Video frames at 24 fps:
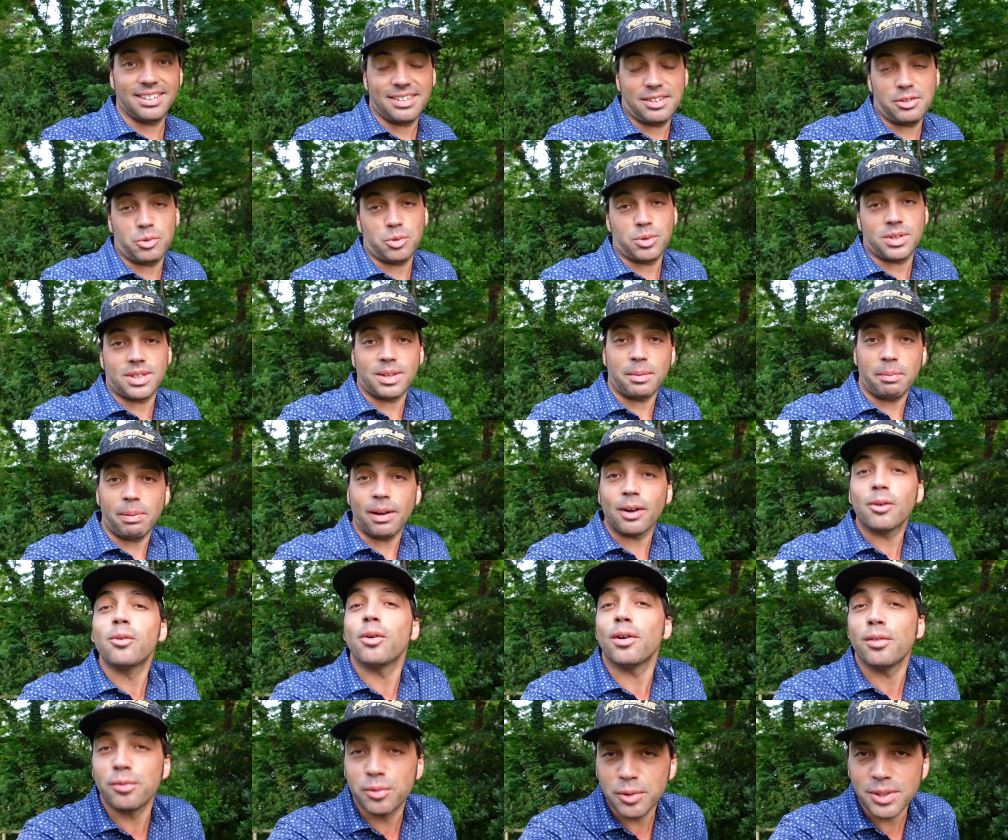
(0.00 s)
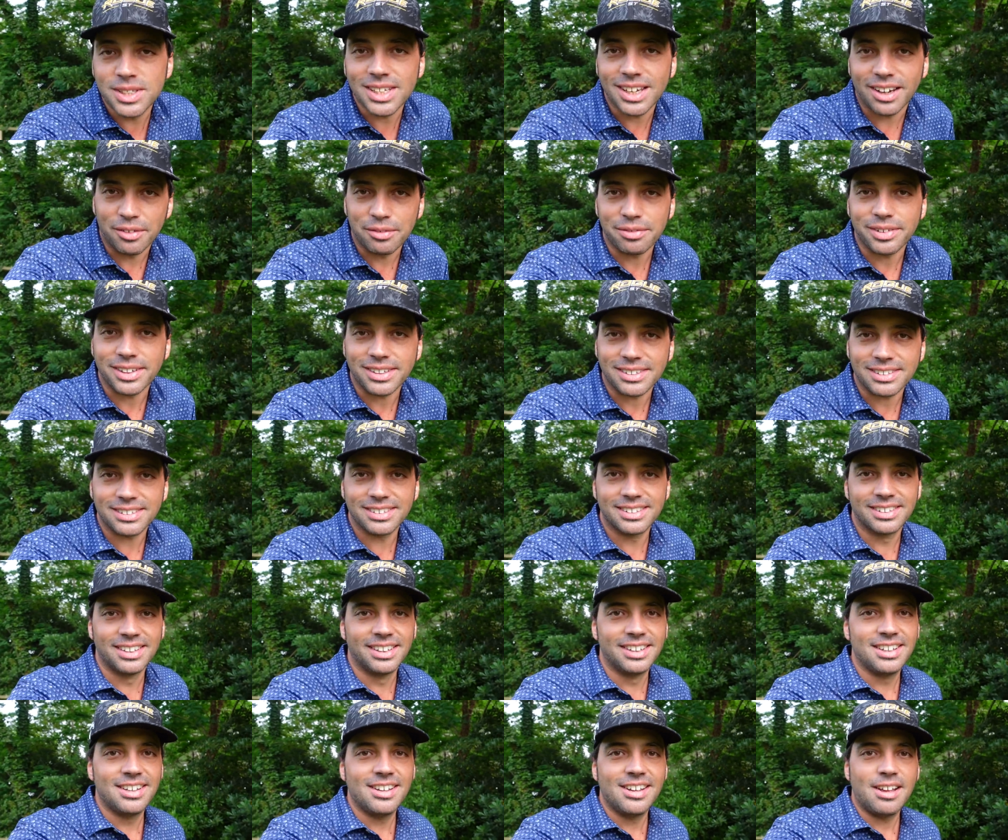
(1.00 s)
je sais pas quoi vous dire en fait.
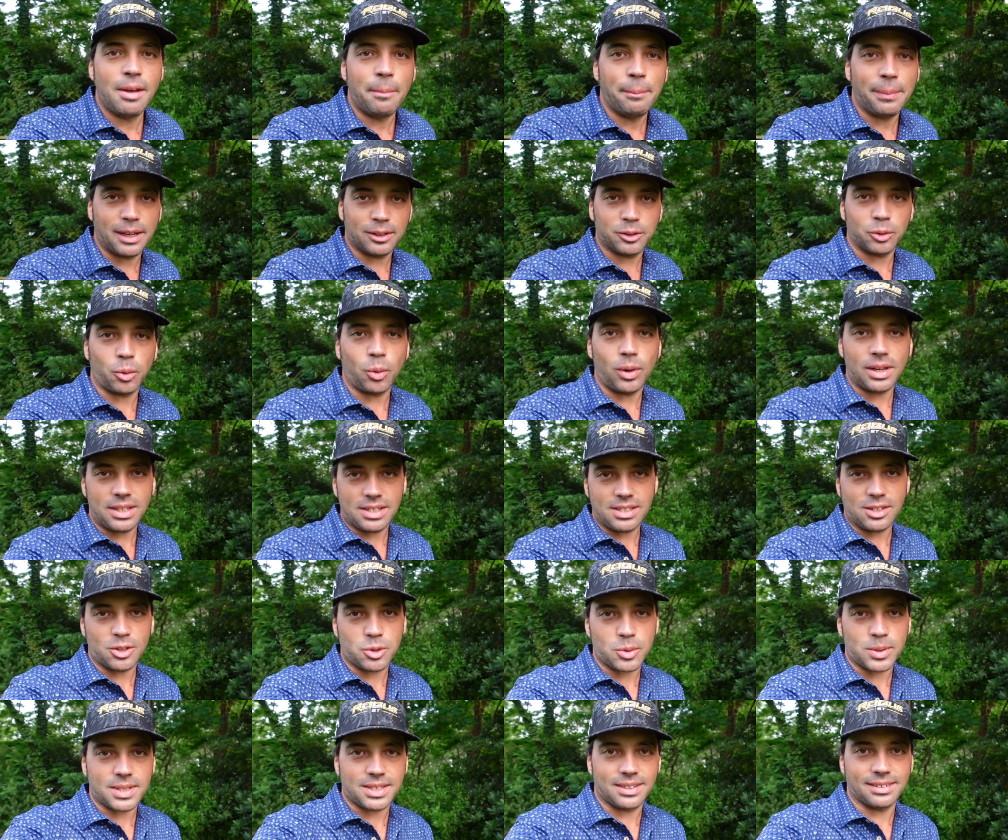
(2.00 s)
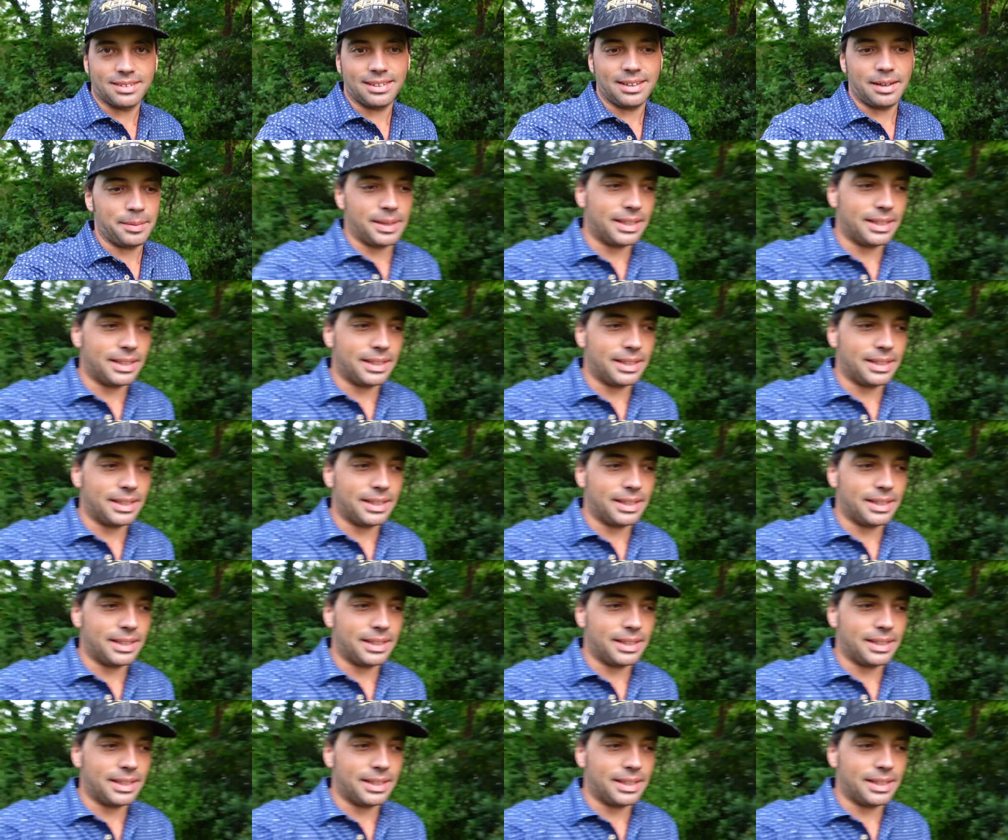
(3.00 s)
Par 3, 161